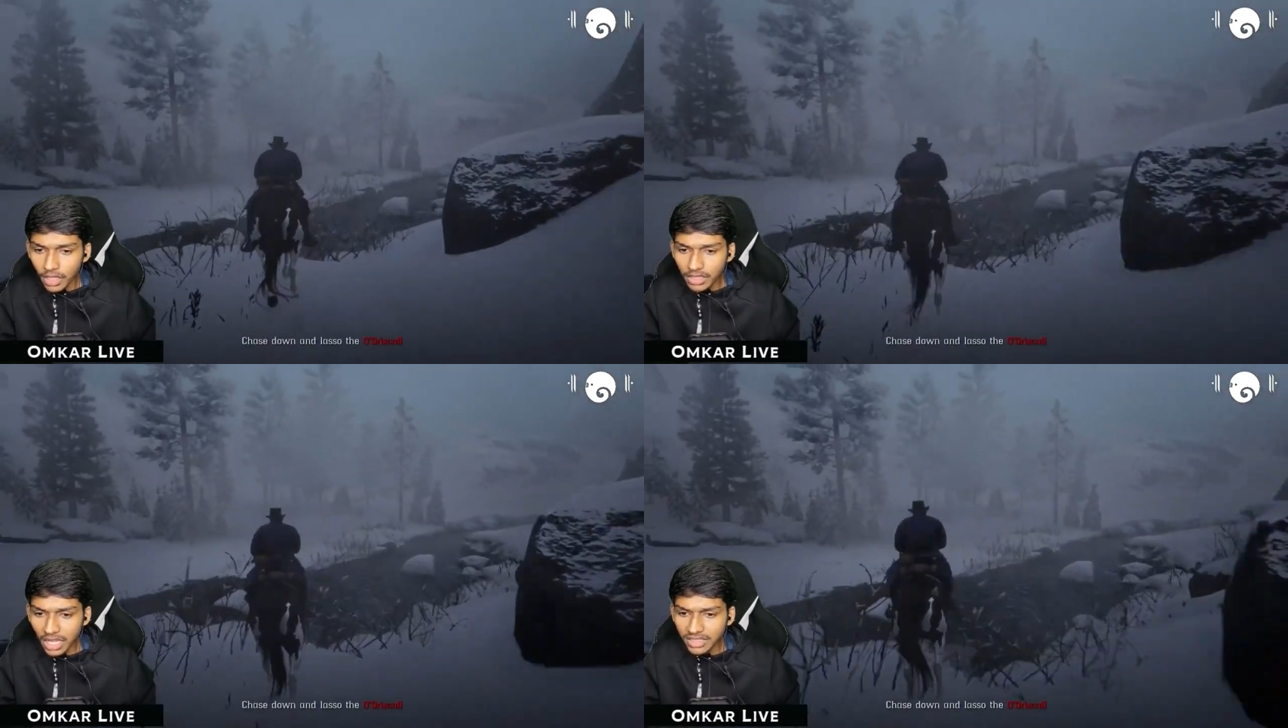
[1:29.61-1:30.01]

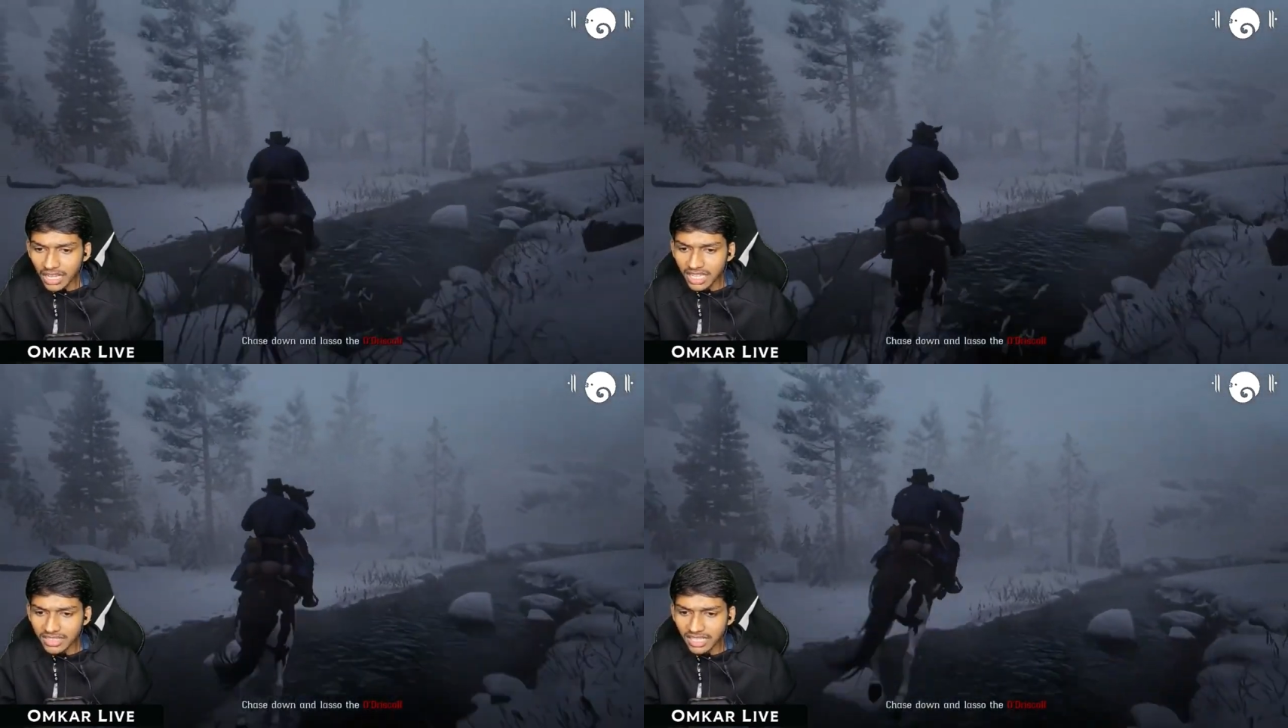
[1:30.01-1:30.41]
चल चल
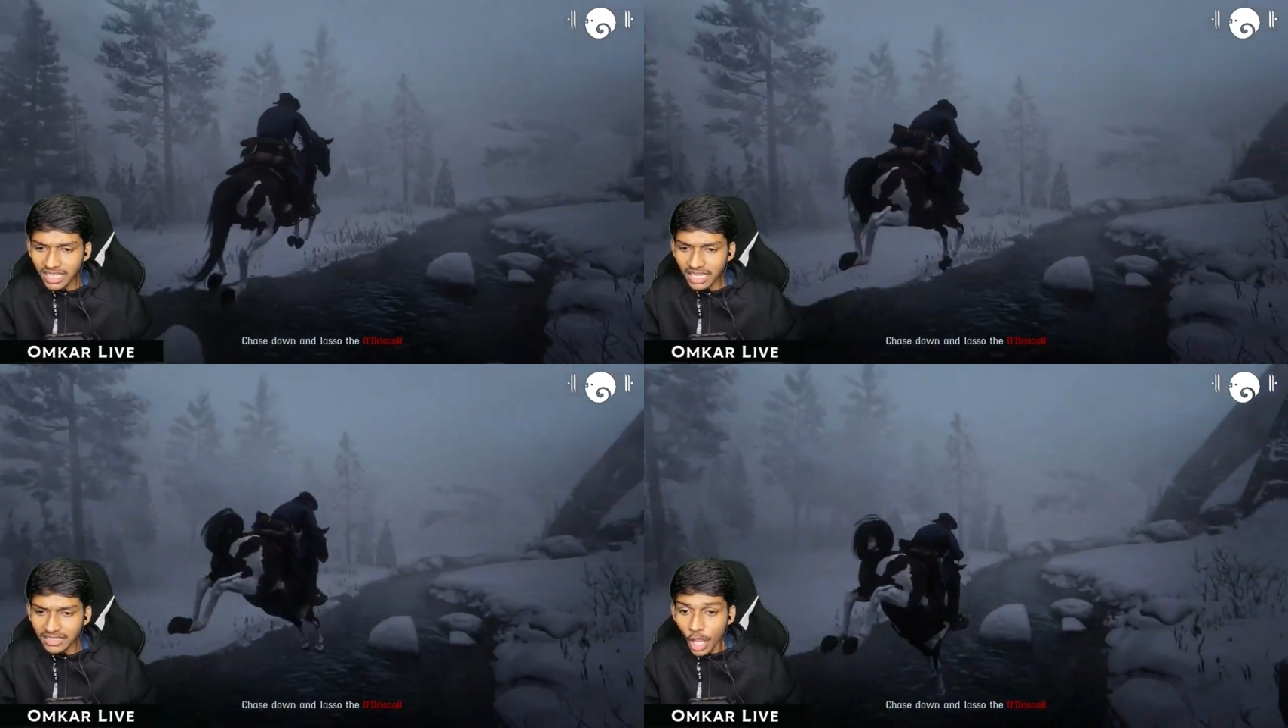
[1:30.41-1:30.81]
चल चल
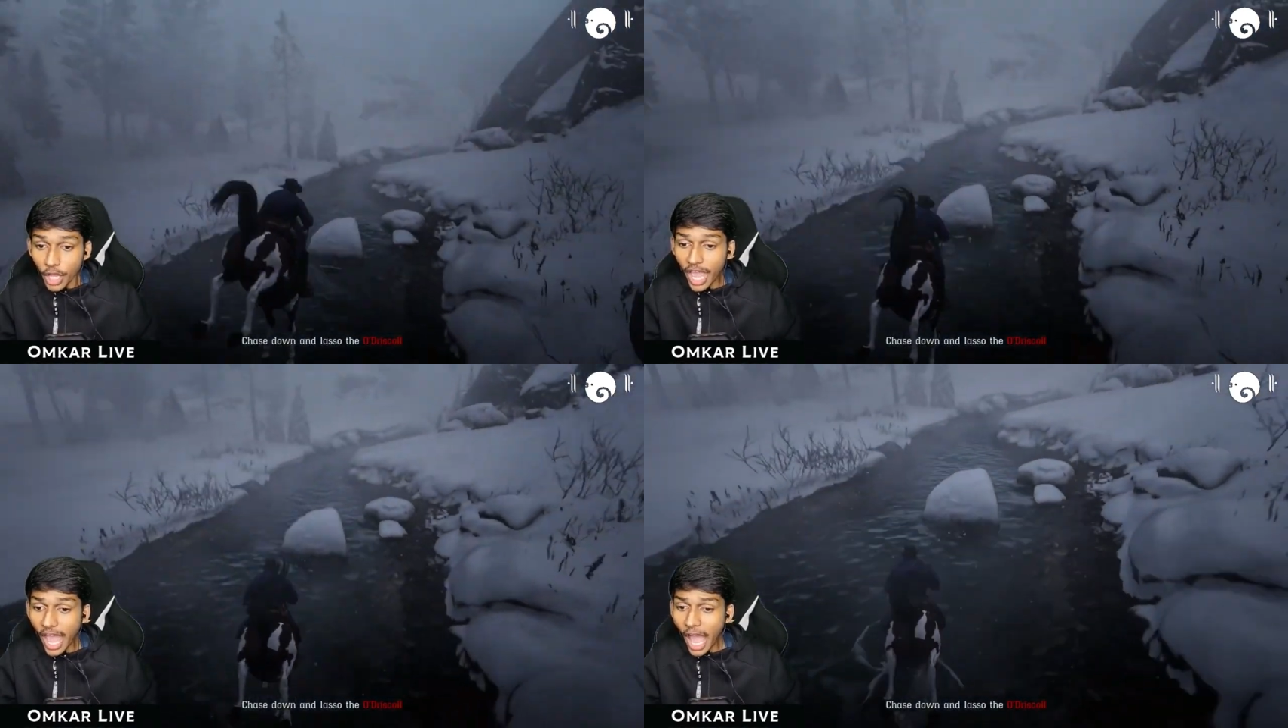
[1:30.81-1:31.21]
चल चल
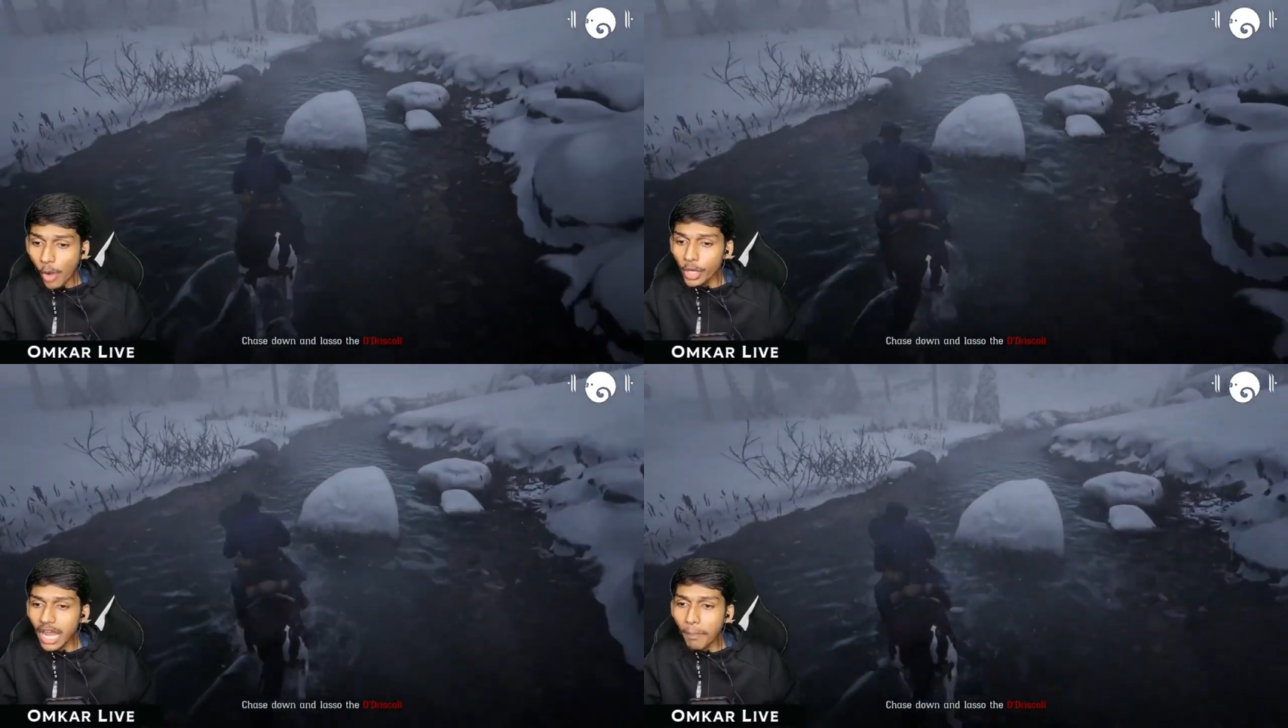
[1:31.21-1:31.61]
ये
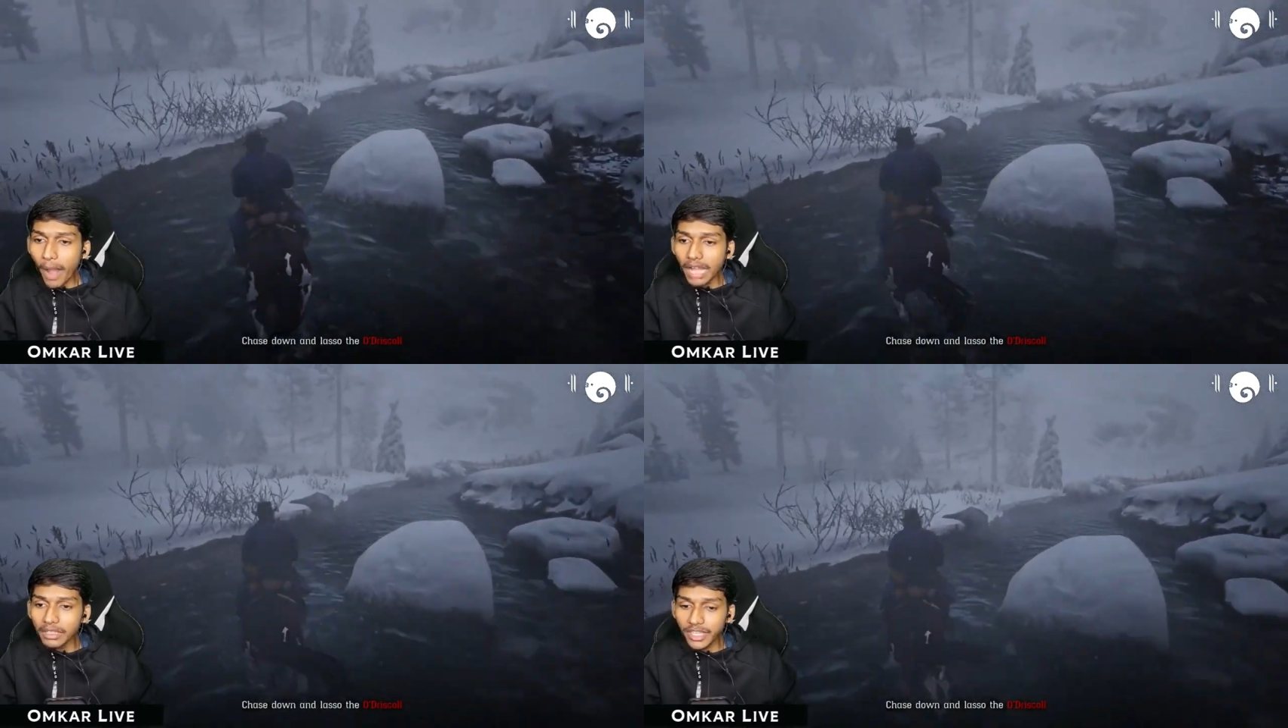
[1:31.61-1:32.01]
हुई ना
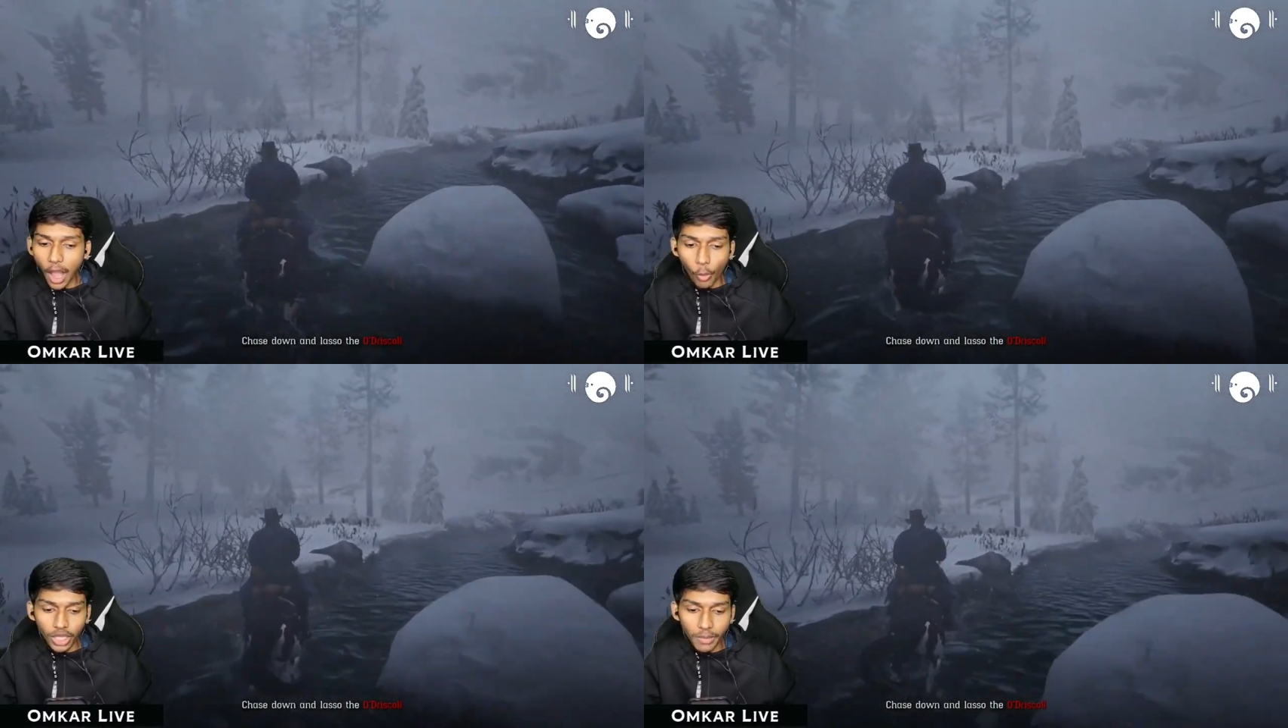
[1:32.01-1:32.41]
बात क्या
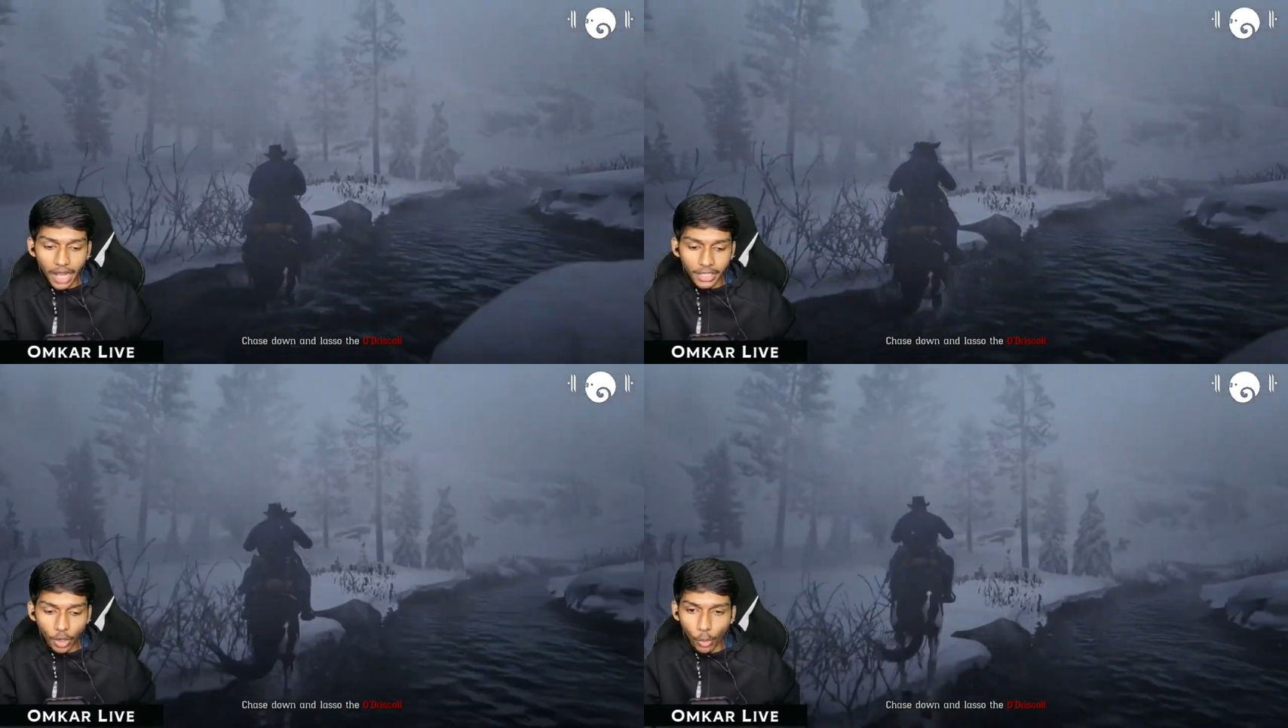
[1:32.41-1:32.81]
उड़ी
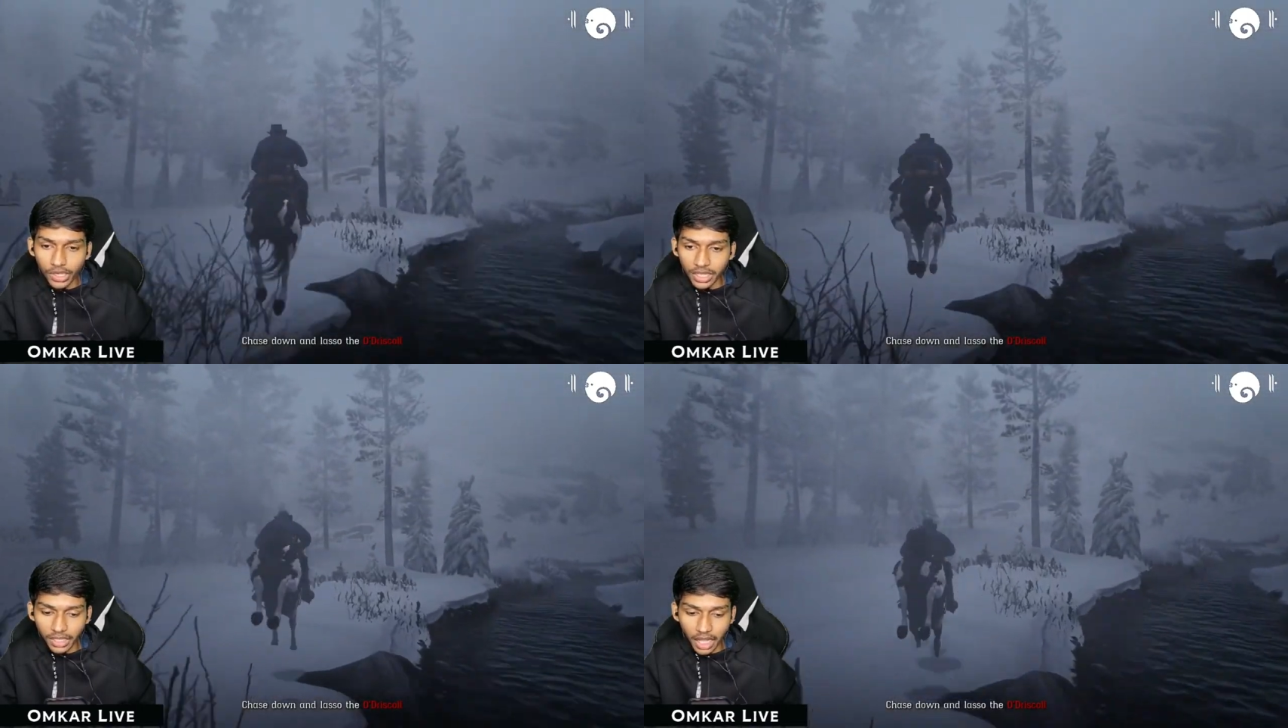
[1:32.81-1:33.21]
मारी है घोड़े
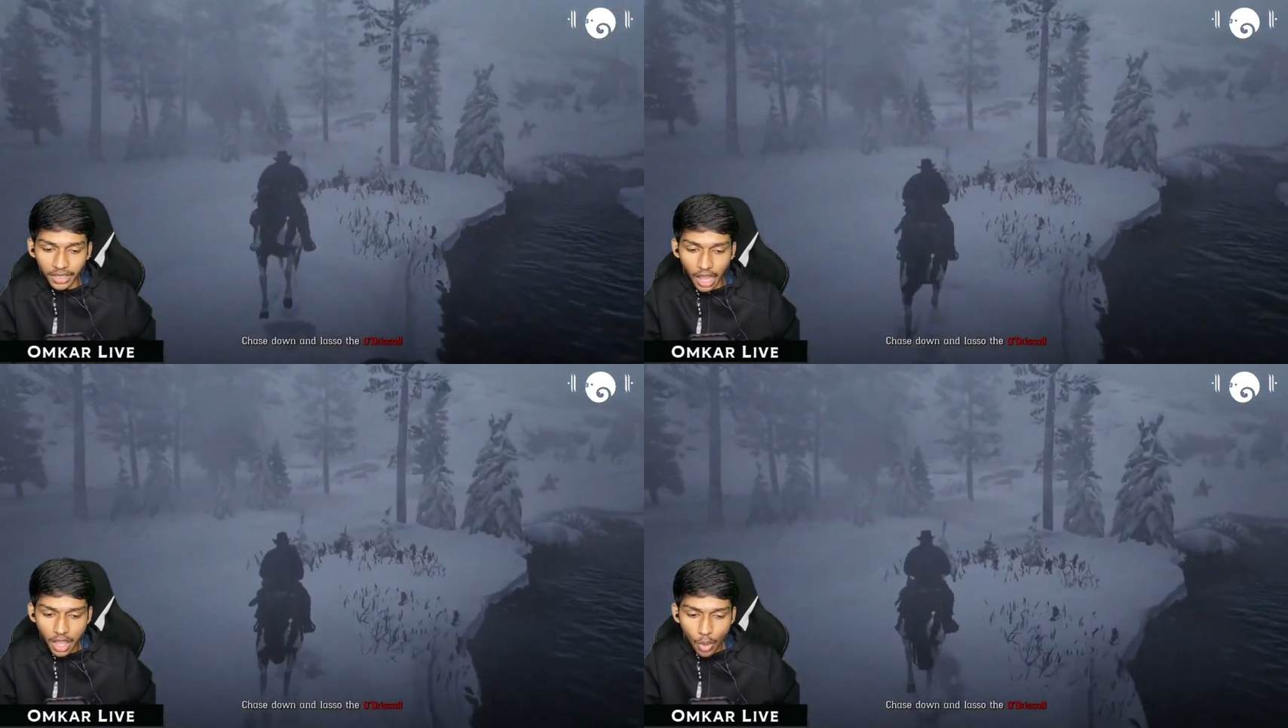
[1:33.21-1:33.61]
ने देखा क्या